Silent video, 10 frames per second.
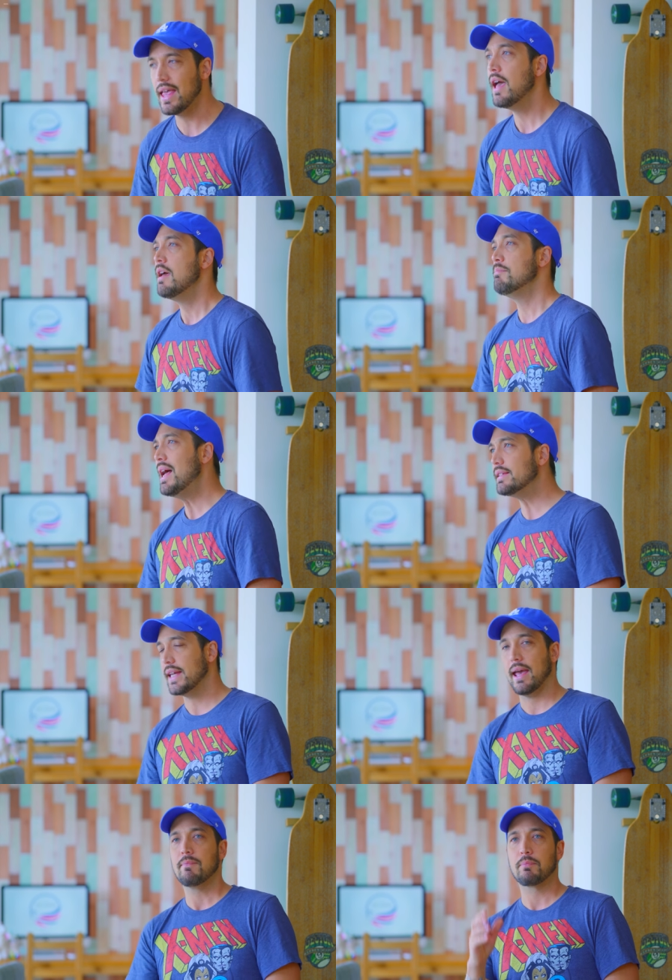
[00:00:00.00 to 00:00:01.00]
で、ま
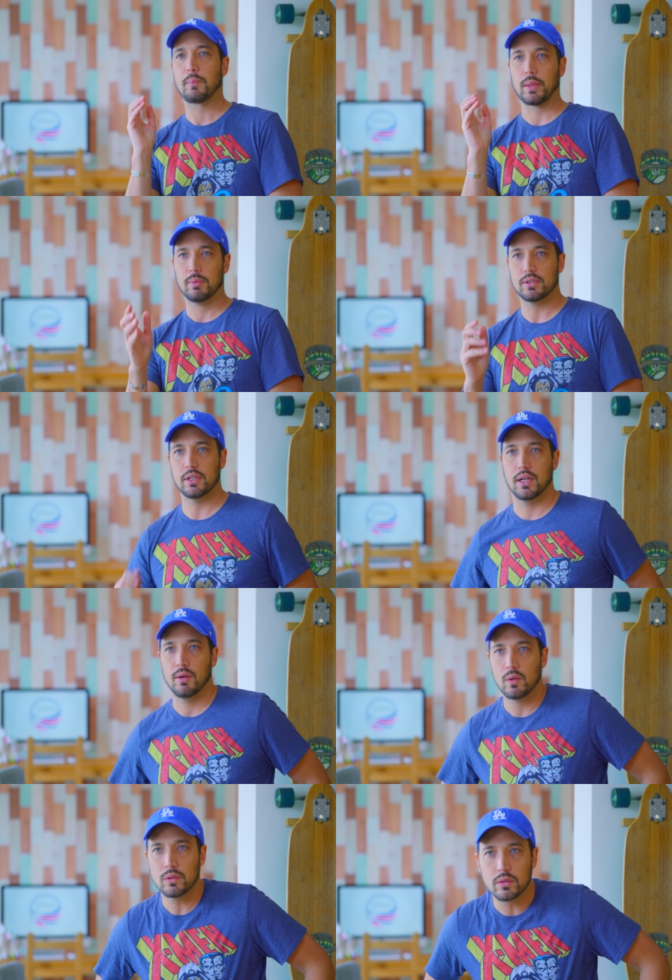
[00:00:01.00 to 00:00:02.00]
ずね、
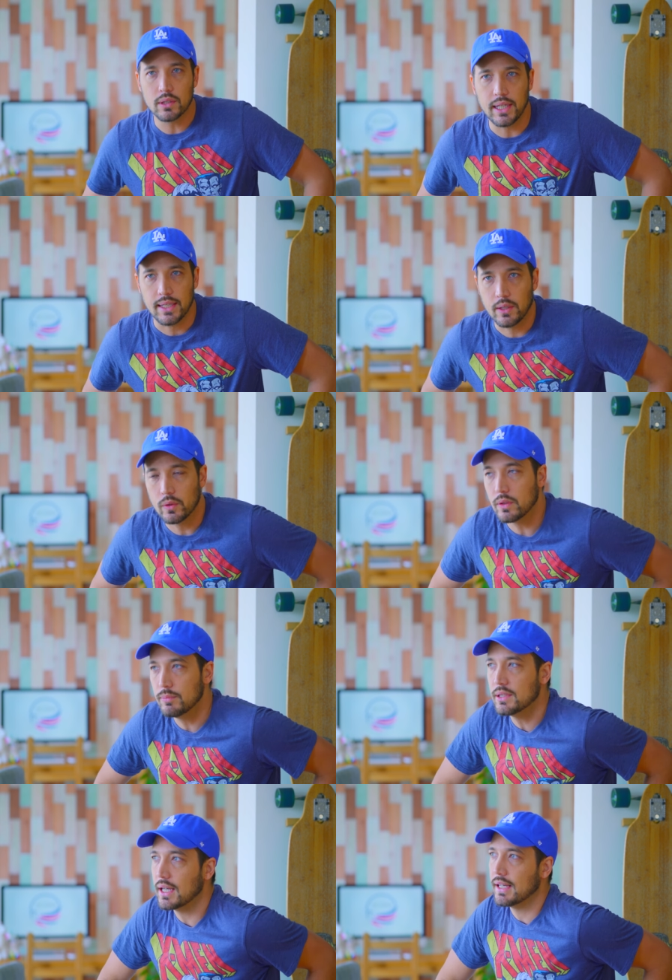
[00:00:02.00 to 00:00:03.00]
僕本当に日本の
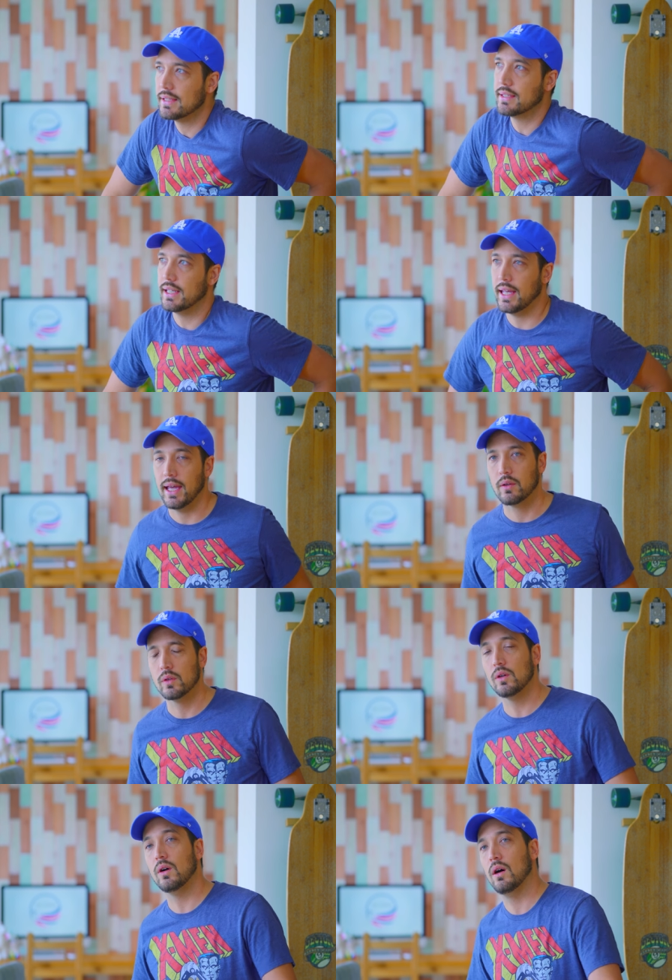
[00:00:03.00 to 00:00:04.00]
文化が好きで、
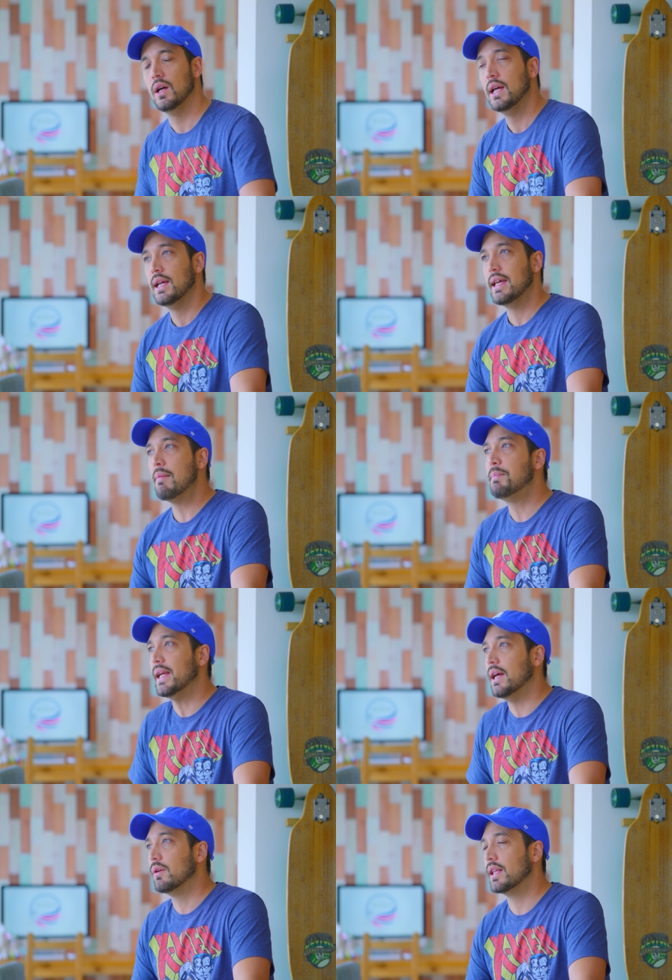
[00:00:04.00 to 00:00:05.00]
やっぱ
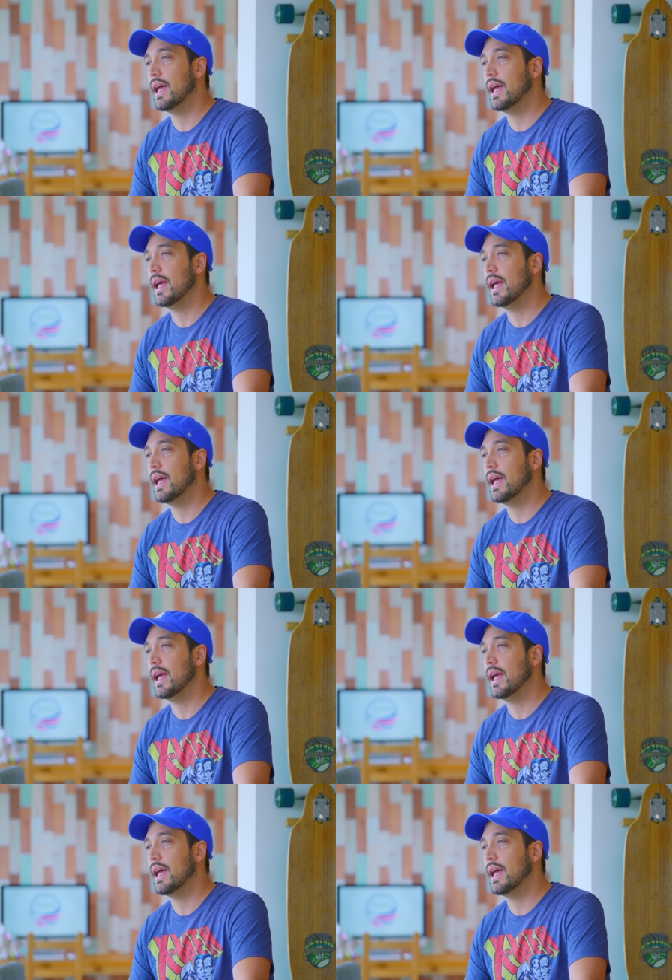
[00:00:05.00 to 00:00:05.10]
ね、俺